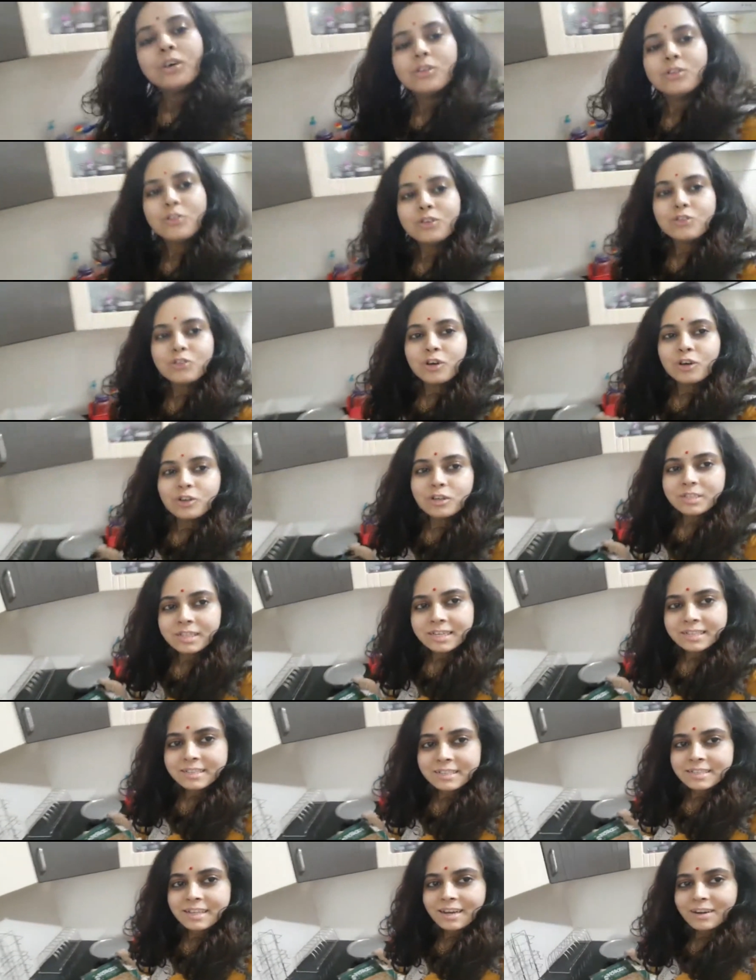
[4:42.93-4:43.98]
তো চলো
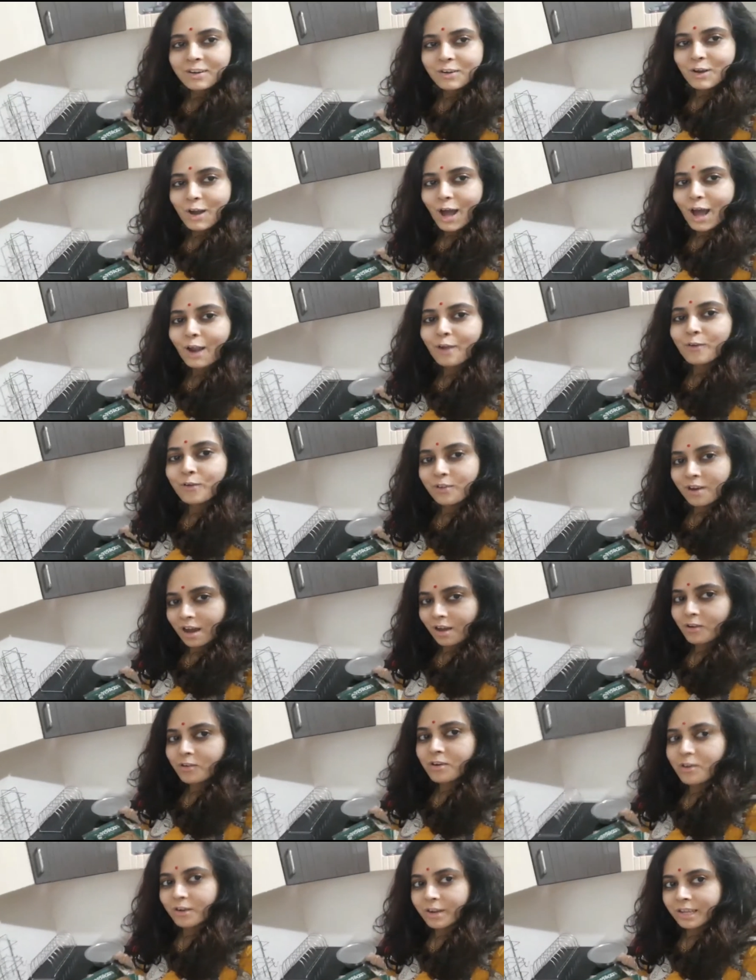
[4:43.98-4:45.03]
দেখতে থাকো আরো
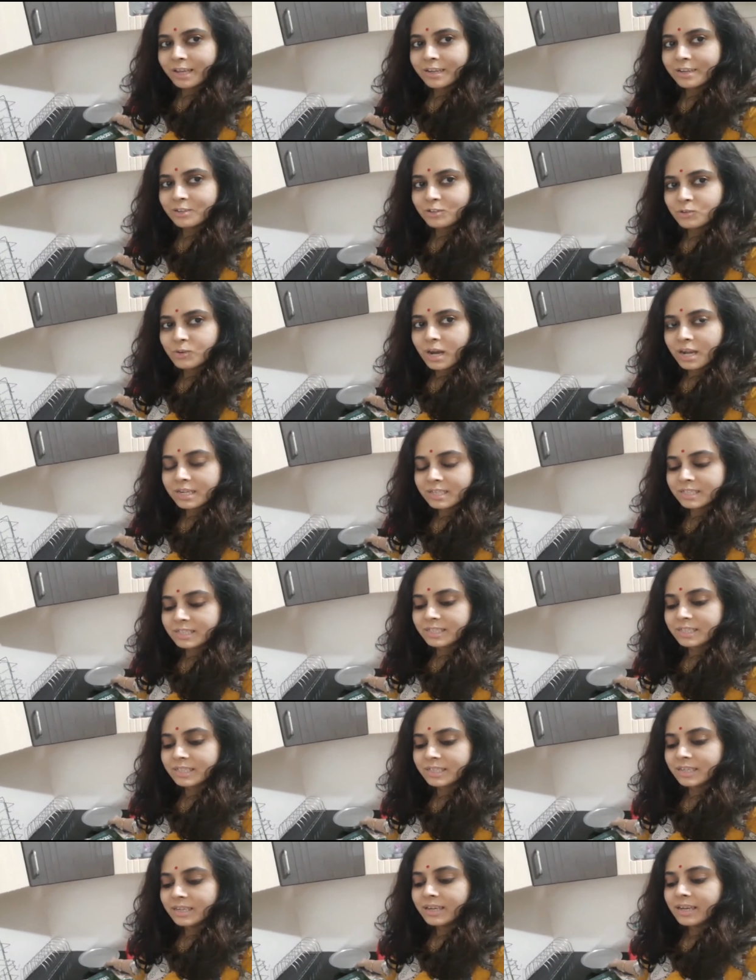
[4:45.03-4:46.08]
আরো অনেক কিছু
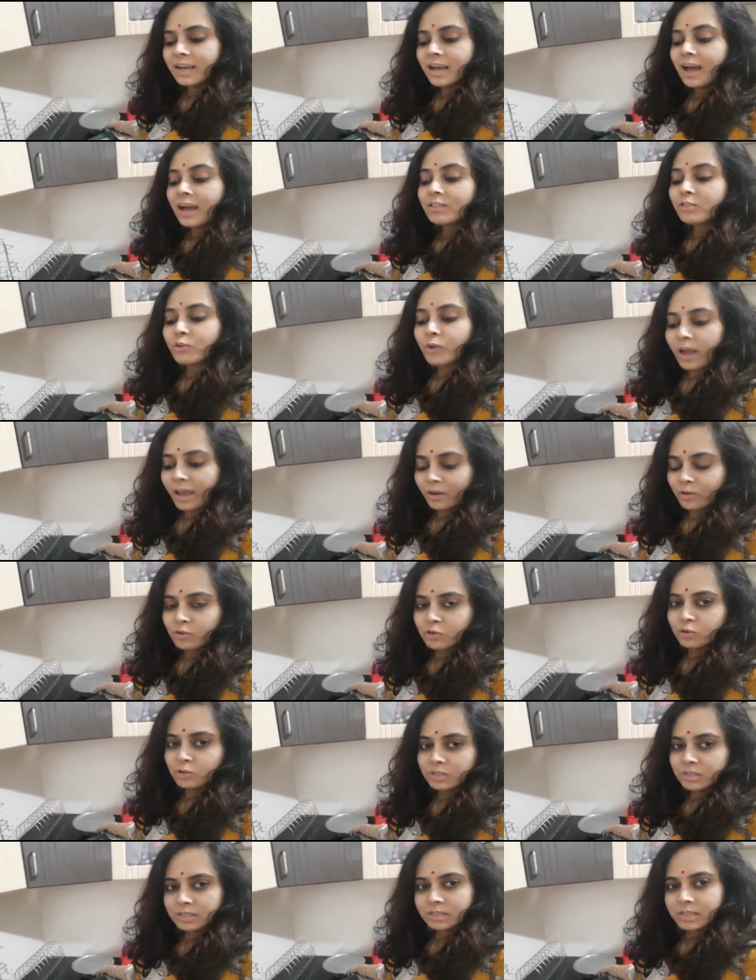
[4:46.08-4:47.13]
আসছে তো এখন
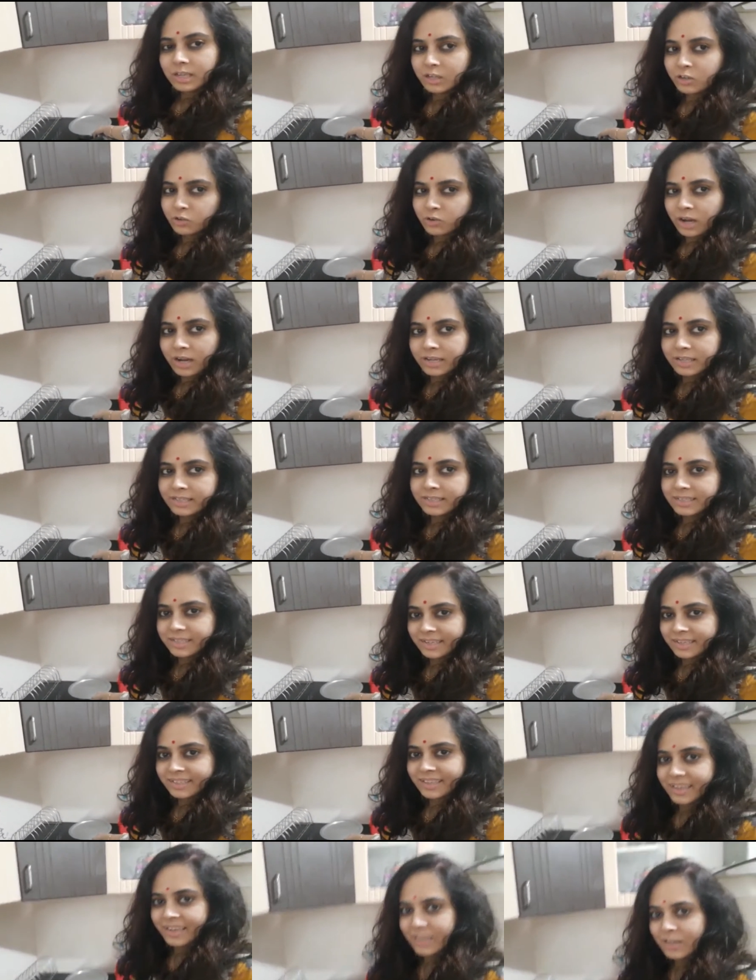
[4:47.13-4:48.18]
ওদেরকে একটুখানি
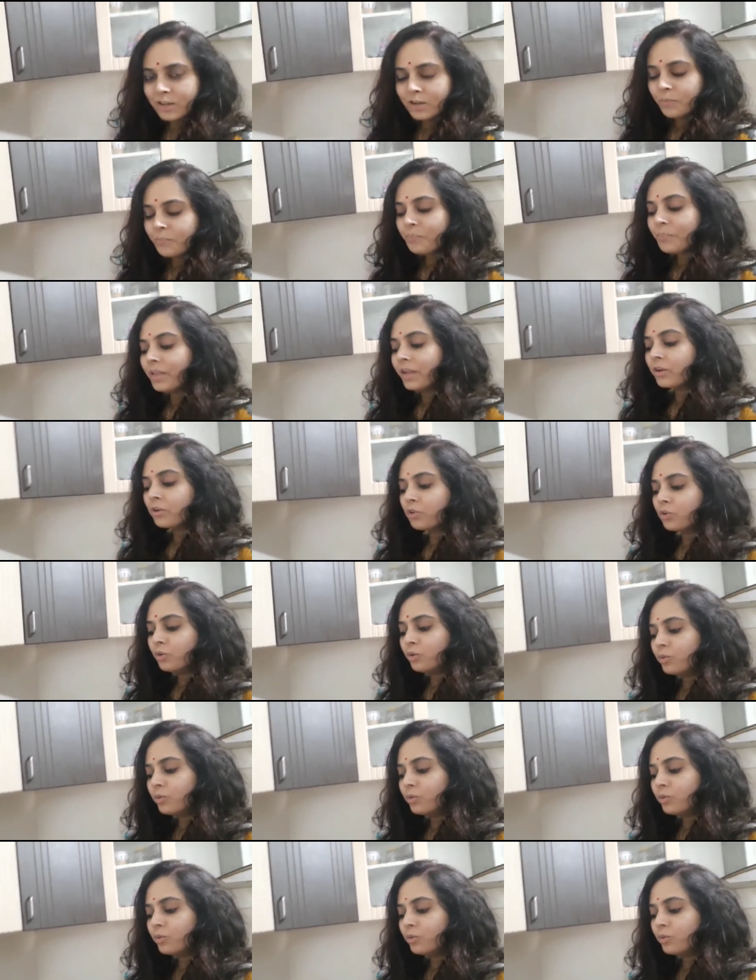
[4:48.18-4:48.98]
দিয়ে দেই একটু